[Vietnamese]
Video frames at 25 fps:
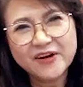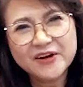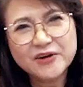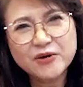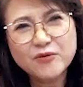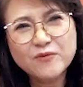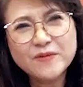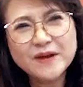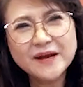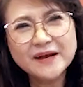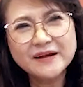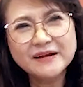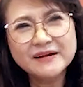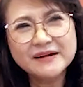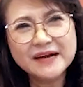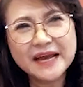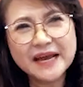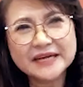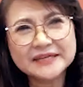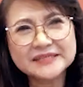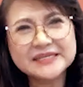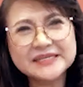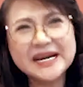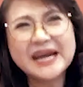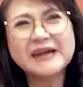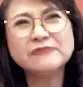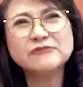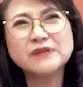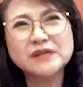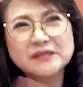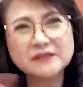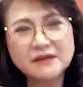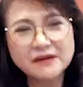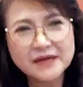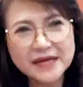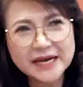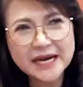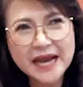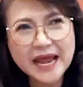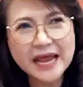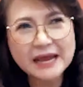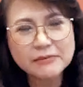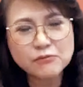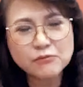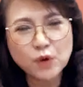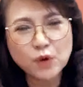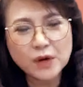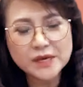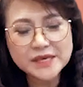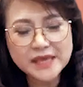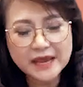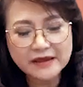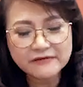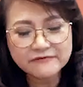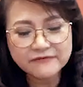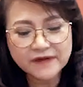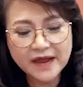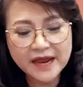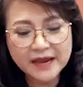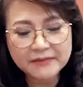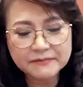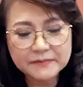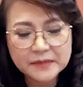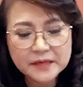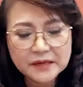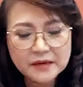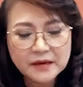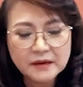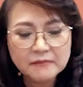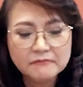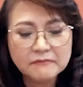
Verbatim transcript: nói đúng hơn là trao được cho khách hàng một cái giải pháp